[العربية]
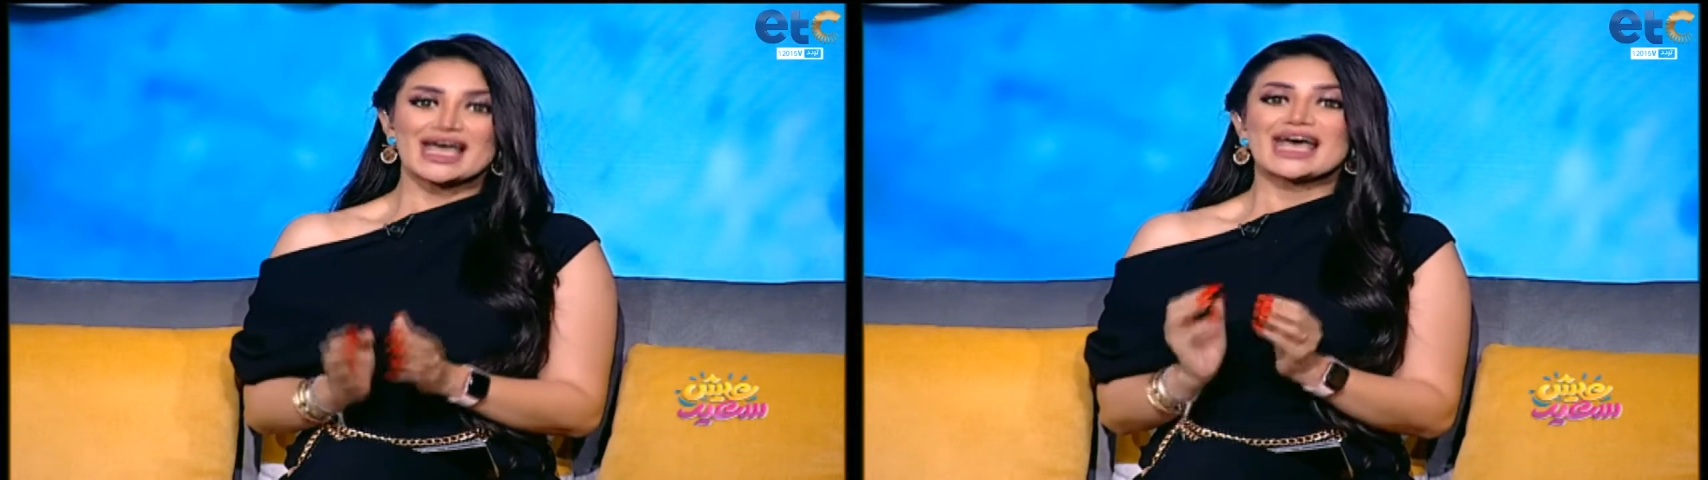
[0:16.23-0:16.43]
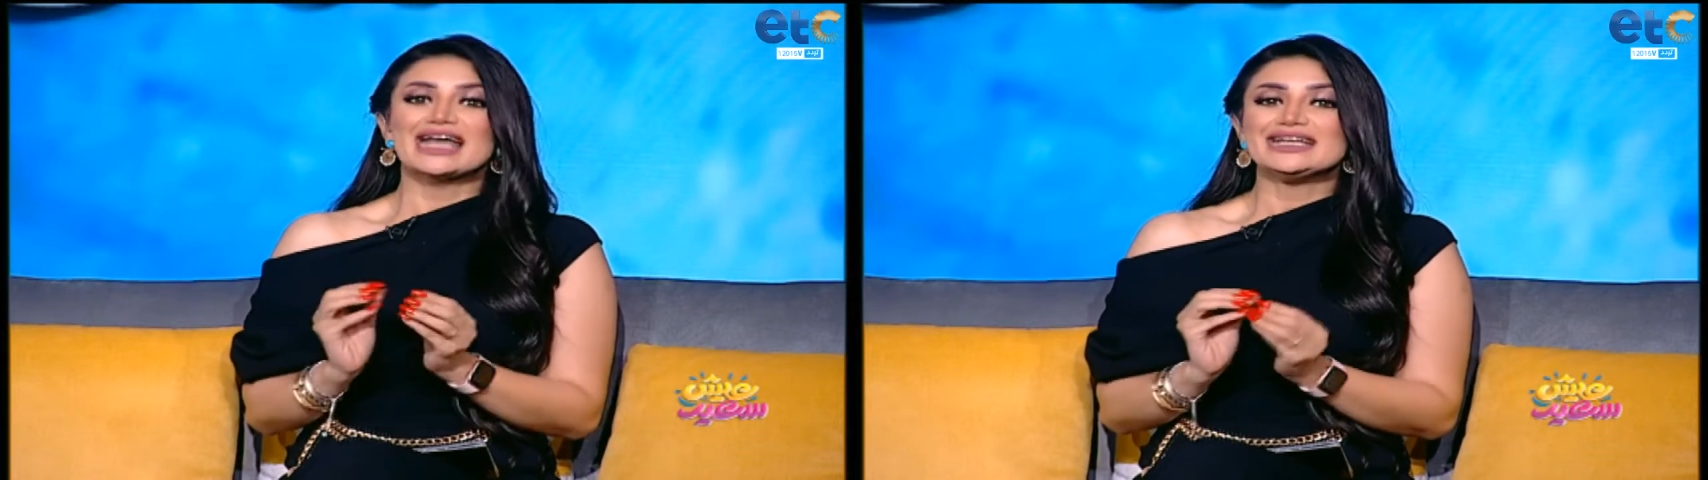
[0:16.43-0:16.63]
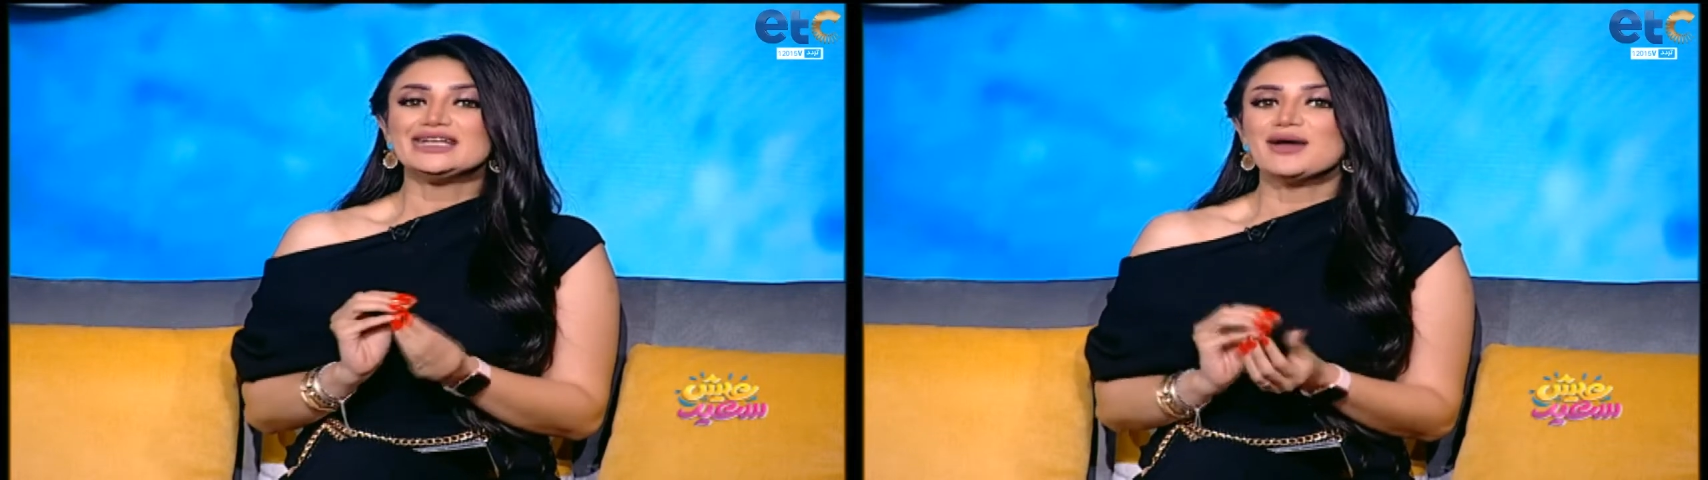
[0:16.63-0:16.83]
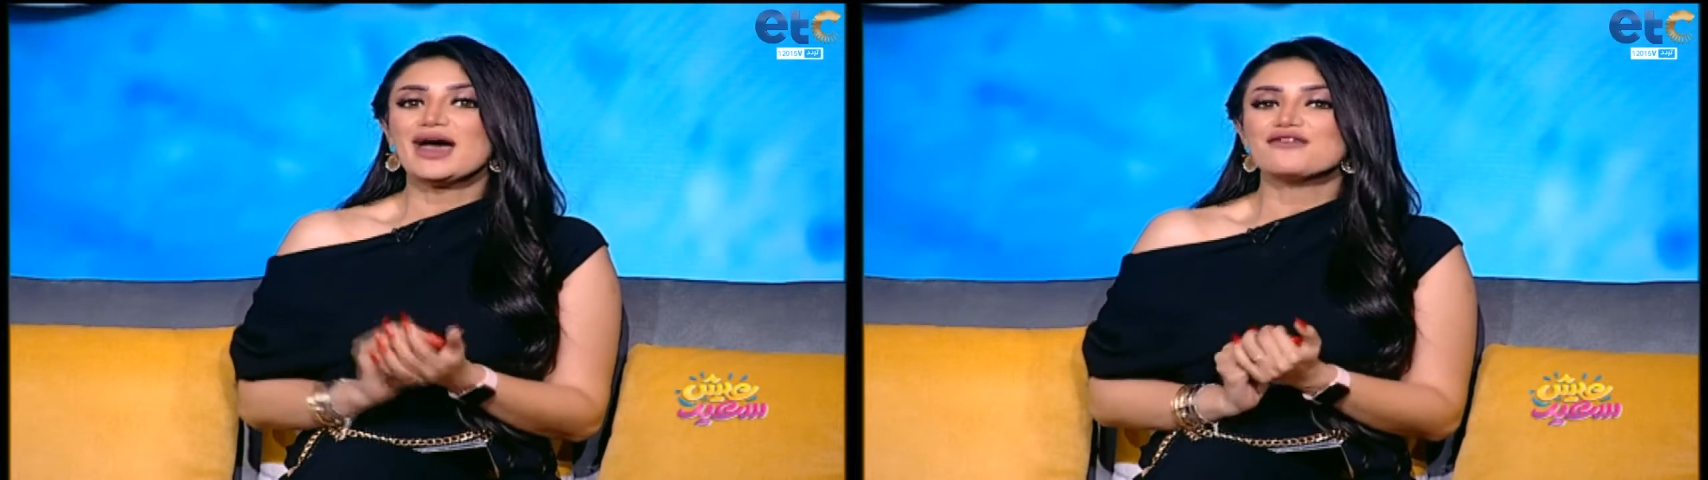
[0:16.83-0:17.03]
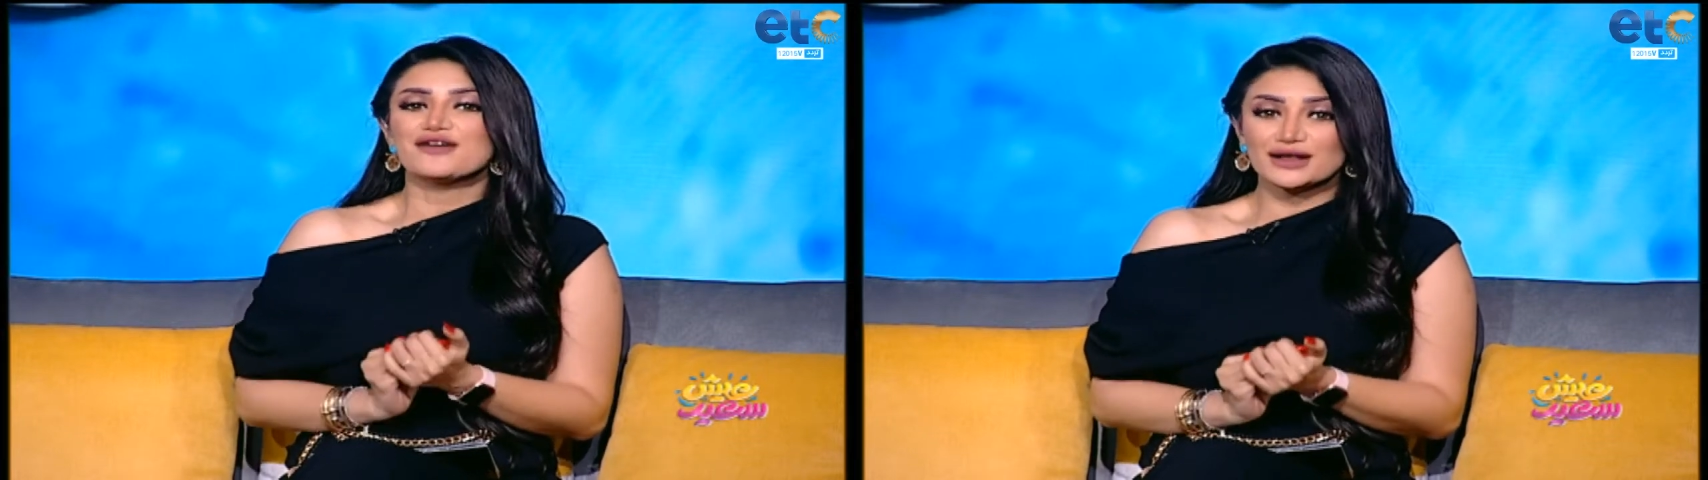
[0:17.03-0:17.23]
خليني
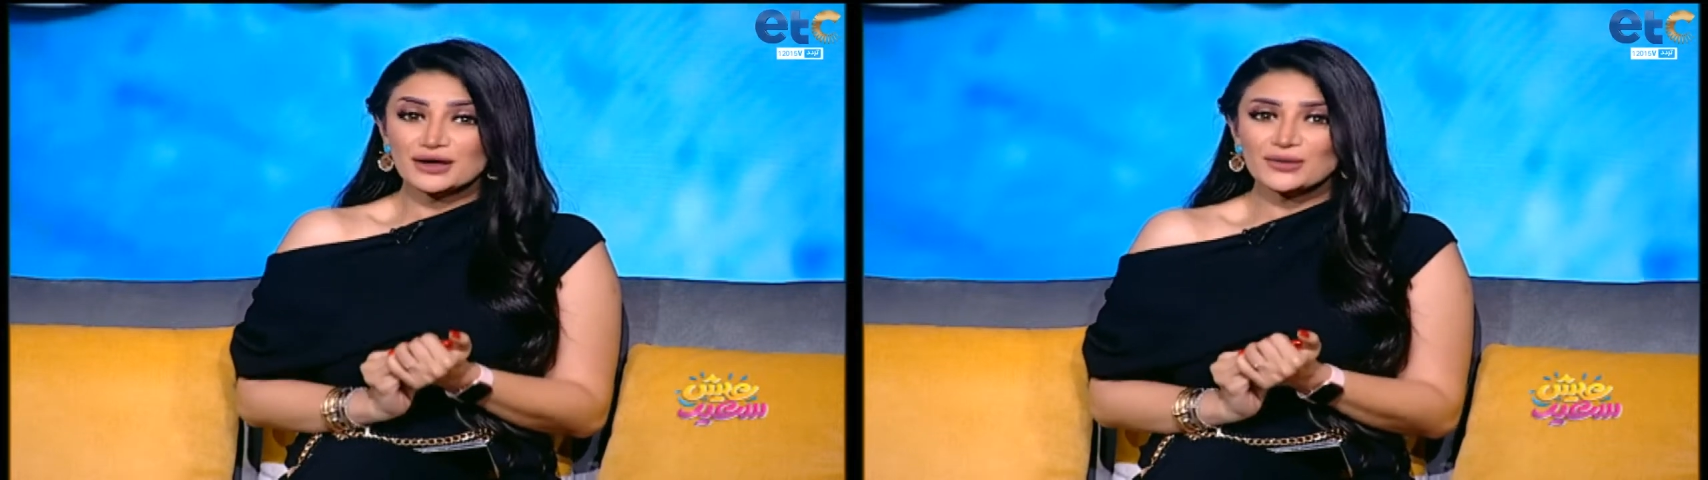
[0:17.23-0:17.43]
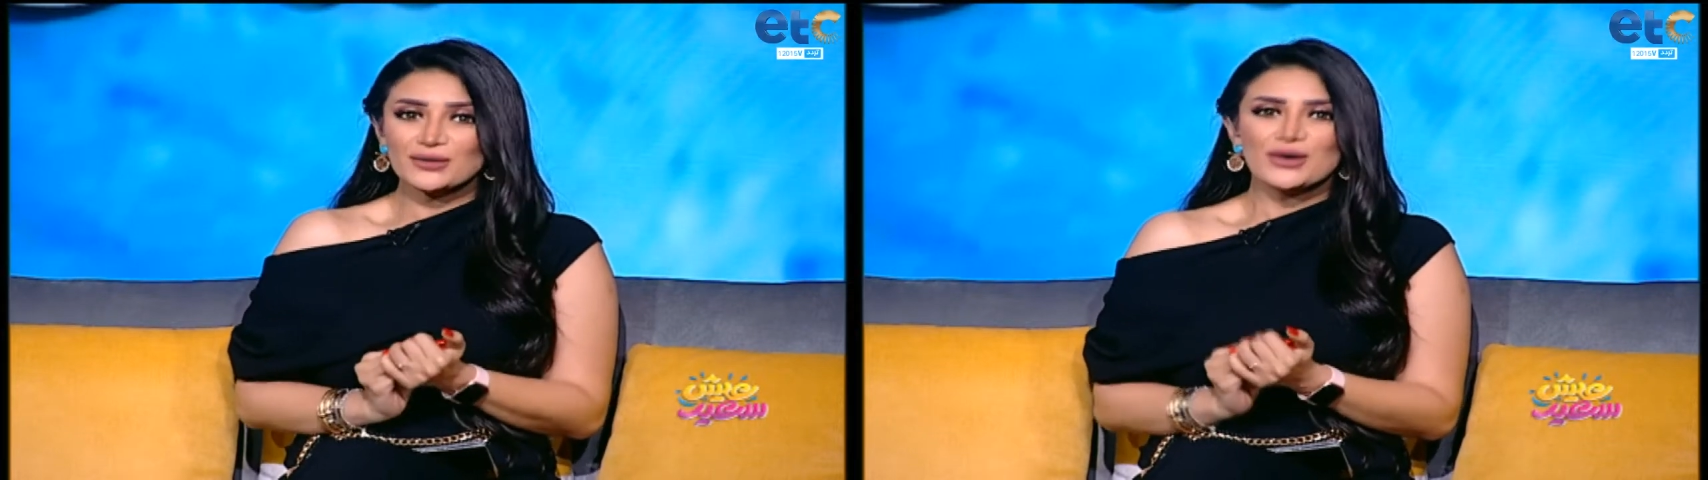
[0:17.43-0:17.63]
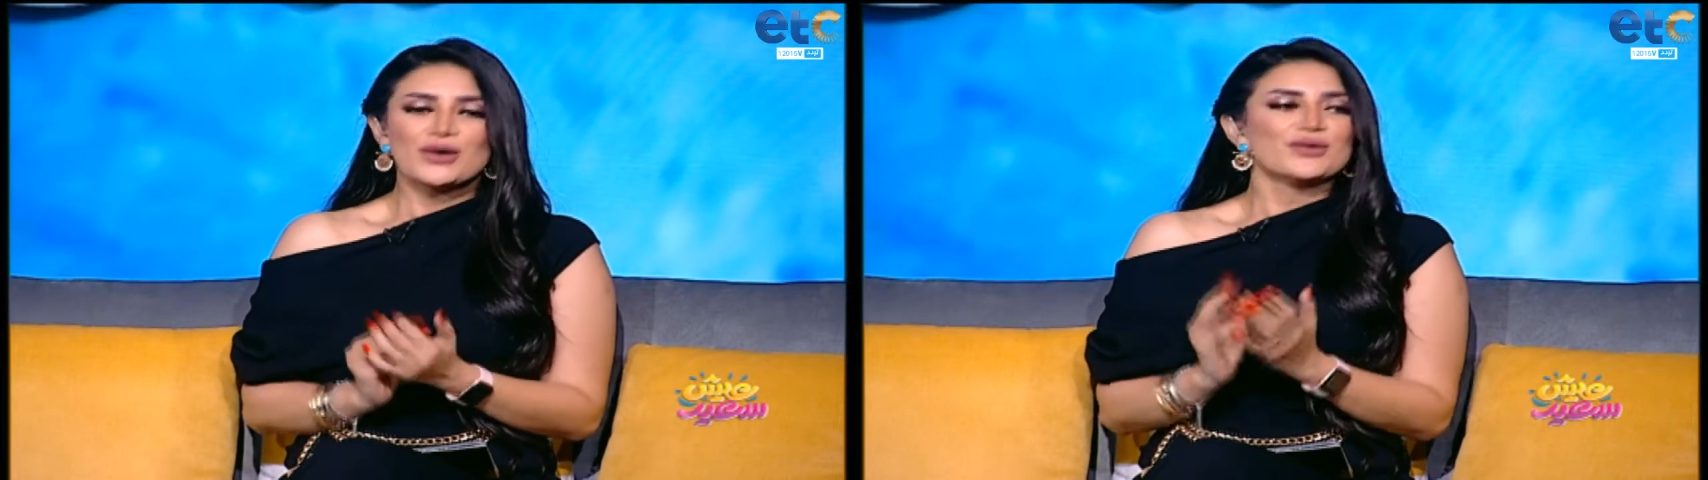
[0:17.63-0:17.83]
بقى افاجئكم